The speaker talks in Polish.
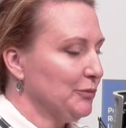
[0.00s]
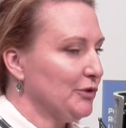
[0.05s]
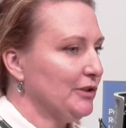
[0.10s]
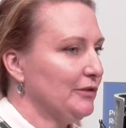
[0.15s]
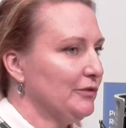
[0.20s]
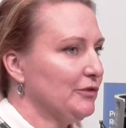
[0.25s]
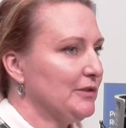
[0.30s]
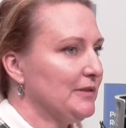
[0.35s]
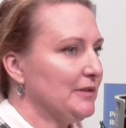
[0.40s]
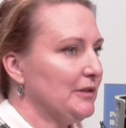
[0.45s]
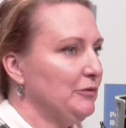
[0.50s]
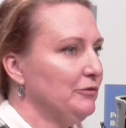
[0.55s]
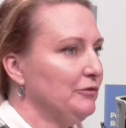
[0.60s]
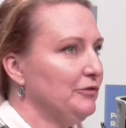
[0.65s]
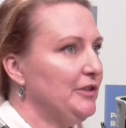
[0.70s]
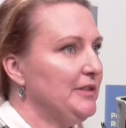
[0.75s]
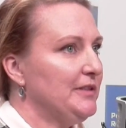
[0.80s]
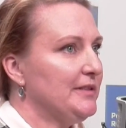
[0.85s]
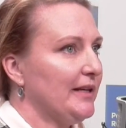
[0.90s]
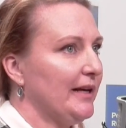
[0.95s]
Przede wszystkim
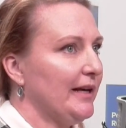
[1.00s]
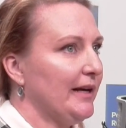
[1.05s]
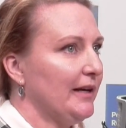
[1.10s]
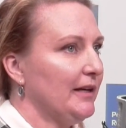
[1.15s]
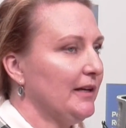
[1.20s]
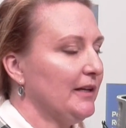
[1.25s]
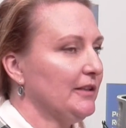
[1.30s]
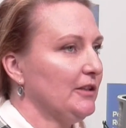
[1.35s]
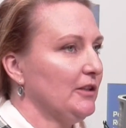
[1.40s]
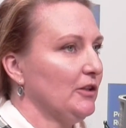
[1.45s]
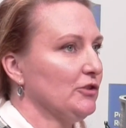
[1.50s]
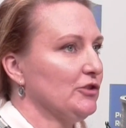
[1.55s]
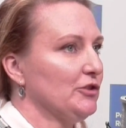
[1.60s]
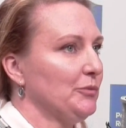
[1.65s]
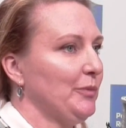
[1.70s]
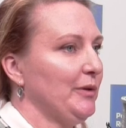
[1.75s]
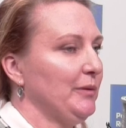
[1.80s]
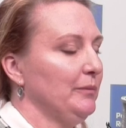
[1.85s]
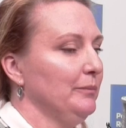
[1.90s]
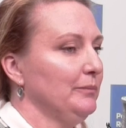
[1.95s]
widzę e, to,
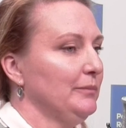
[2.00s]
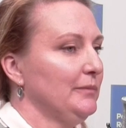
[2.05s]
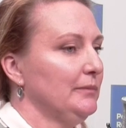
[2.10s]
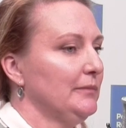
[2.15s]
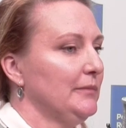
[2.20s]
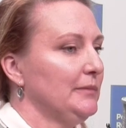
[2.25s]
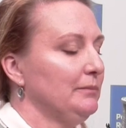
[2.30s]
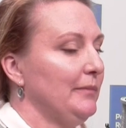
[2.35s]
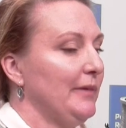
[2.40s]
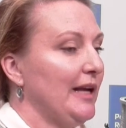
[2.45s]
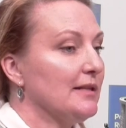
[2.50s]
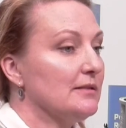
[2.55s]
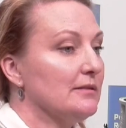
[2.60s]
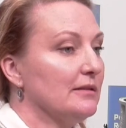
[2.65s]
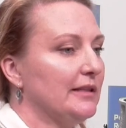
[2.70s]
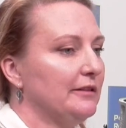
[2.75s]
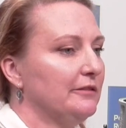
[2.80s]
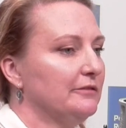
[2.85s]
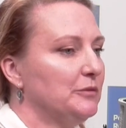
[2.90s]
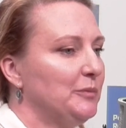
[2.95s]
że
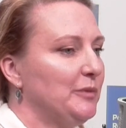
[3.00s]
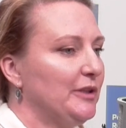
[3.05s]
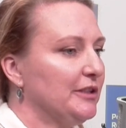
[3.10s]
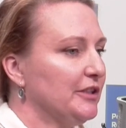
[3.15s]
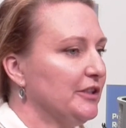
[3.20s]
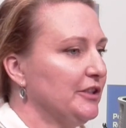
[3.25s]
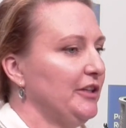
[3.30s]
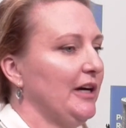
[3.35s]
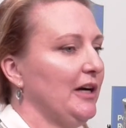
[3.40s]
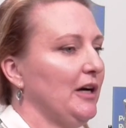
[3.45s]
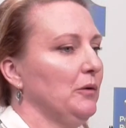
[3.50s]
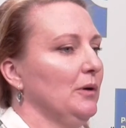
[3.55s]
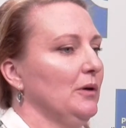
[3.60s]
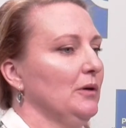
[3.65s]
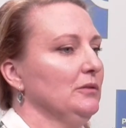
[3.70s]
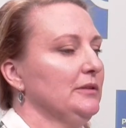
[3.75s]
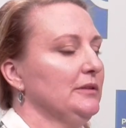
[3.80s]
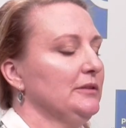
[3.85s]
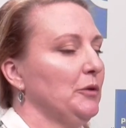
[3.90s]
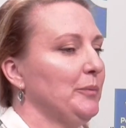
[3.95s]
miasto nam
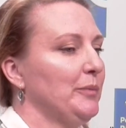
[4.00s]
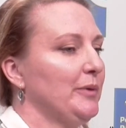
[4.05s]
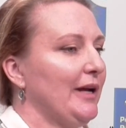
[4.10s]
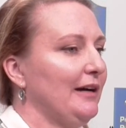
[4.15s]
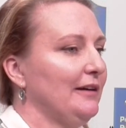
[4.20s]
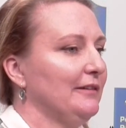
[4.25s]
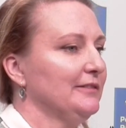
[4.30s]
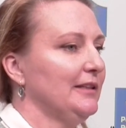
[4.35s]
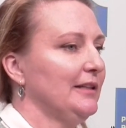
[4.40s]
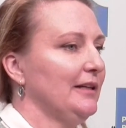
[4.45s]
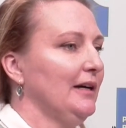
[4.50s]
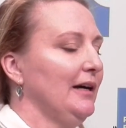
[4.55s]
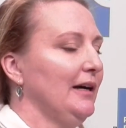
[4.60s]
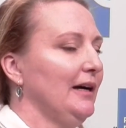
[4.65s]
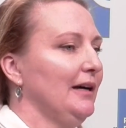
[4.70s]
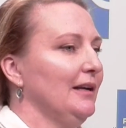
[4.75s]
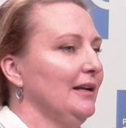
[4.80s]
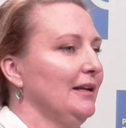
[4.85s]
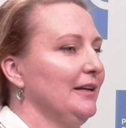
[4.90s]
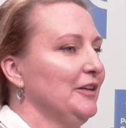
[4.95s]
wypiękniało, to prawda,
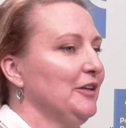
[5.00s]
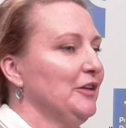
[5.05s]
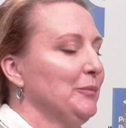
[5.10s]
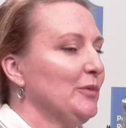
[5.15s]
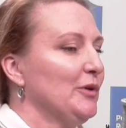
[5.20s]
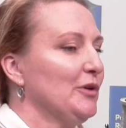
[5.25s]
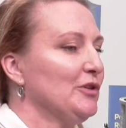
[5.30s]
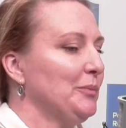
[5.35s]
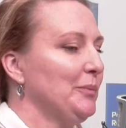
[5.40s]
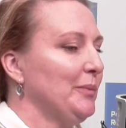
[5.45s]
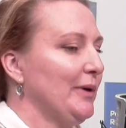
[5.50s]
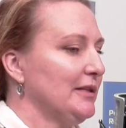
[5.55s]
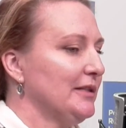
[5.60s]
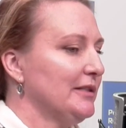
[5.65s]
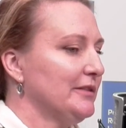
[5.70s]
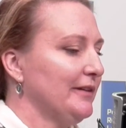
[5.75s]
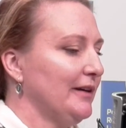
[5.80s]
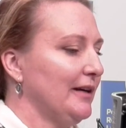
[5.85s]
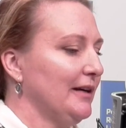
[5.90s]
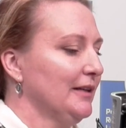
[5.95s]
ale proszę
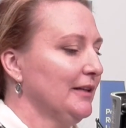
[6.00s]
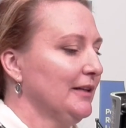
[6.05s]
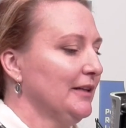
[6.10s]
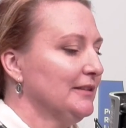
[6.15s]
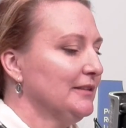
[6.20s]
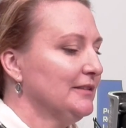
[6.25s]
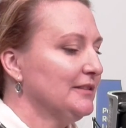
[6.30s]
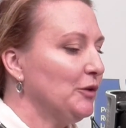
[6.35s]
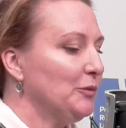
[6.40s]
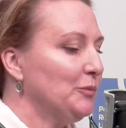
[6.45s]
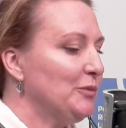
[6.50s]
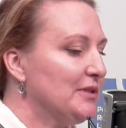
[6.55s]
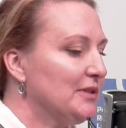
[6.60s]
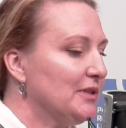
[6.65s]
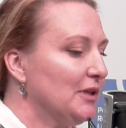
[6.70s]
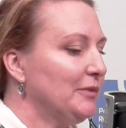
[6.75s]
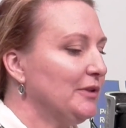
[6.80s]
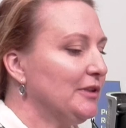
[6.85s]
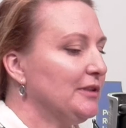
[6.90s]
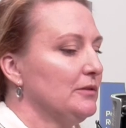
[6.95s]
Państwa, zrobić
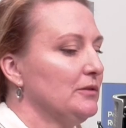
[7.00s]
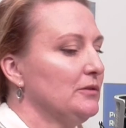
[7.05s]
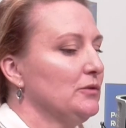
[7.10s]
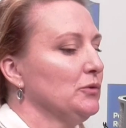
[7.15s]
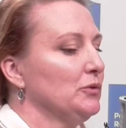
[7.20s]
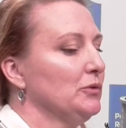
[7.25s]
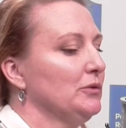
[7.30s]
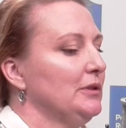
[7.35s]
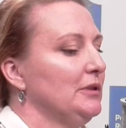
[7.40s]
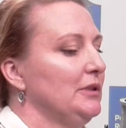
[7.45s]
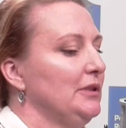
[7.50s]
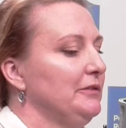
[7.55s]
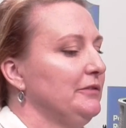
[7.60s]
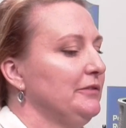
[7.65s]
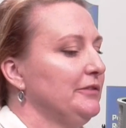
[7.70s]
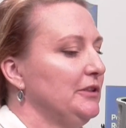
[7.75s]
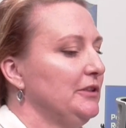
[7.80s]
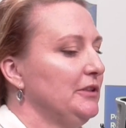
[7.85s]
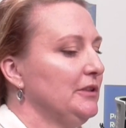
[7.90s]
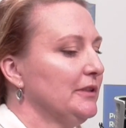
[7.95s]
sobie cudny
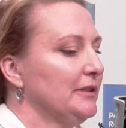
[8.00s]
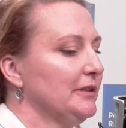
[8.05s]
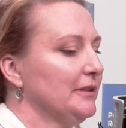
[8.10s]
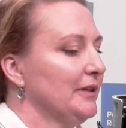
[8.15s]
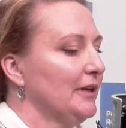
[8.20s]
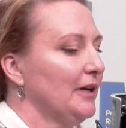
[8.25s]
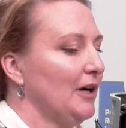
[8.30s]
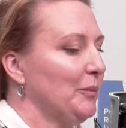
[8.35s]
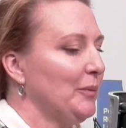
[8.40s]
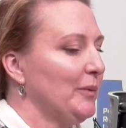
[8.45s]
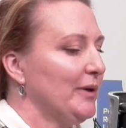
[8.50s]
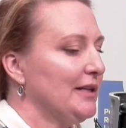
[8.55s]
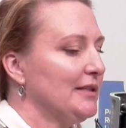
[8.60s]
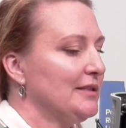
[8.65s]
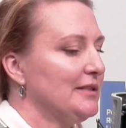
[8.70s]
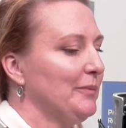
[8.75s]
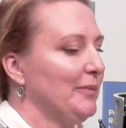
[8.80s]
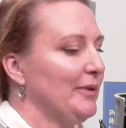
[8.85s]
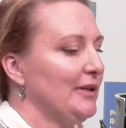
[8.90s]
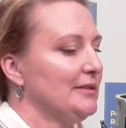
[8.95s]
lifting,
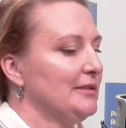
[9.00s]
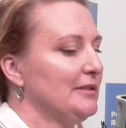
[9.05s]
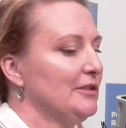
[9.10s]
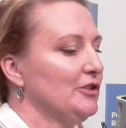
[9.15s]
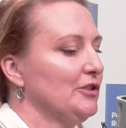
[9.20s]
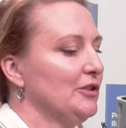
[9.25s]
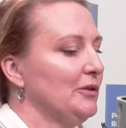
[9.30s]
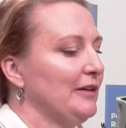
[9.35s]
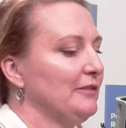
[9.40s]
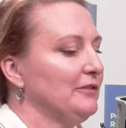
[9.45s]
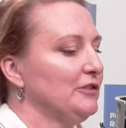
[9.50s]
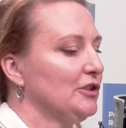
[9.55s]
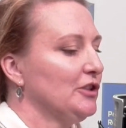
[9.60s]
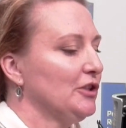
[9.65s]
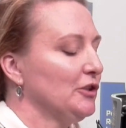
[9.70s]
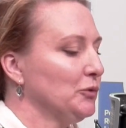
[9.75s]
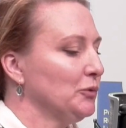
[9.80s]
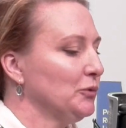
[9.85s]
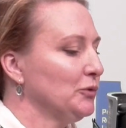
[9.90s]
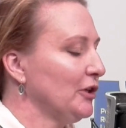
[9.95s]
operację plastyczną, a w
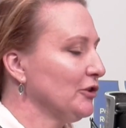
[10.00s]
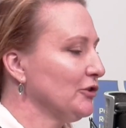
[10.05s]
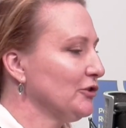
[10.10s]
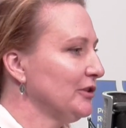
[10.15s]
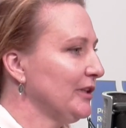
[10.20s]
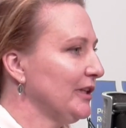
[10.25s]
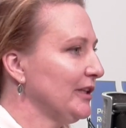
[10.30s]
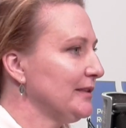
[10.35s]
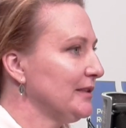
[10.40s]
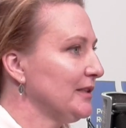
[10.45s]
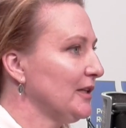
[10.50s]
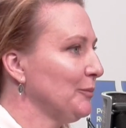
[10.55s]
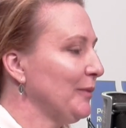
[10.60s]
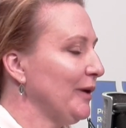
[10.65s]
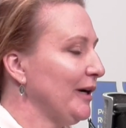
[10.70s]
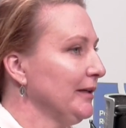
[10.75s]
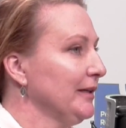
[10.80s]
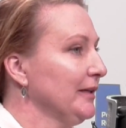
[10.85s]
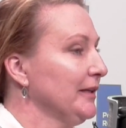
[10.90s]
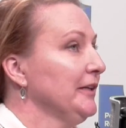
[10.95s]
środku toczy nas
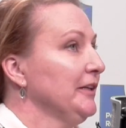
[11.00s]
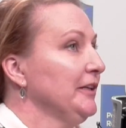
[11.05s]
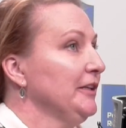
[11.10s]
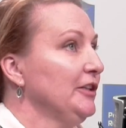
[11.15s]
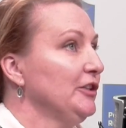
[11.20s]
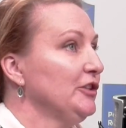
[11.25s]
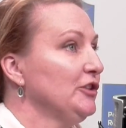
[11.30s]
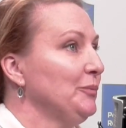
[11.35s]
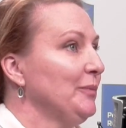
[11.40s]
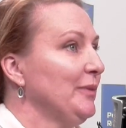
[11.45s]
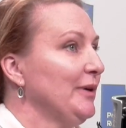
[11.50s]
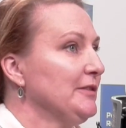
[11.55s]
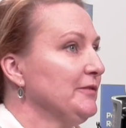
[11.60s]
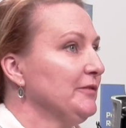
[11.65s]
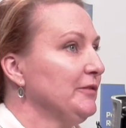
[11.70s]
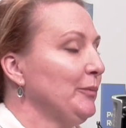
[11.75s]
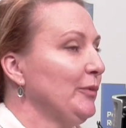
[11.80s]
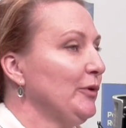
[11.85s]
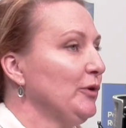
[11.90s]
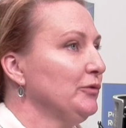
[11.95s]
robak. Jeśli
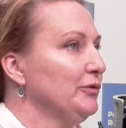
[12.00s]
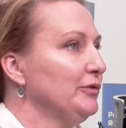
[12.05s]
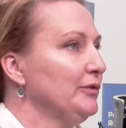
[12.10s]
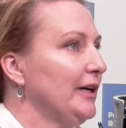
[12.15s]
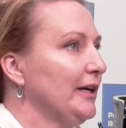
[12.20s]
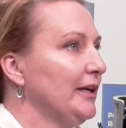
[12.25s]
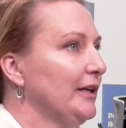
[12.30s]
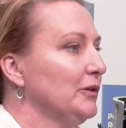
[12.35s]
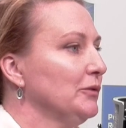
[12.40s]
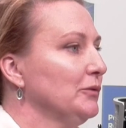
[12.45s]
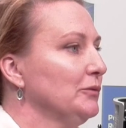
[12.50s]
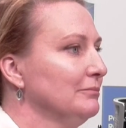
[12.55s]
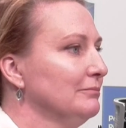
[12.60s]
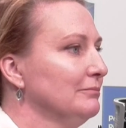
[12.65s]
Państwo porównają. A tym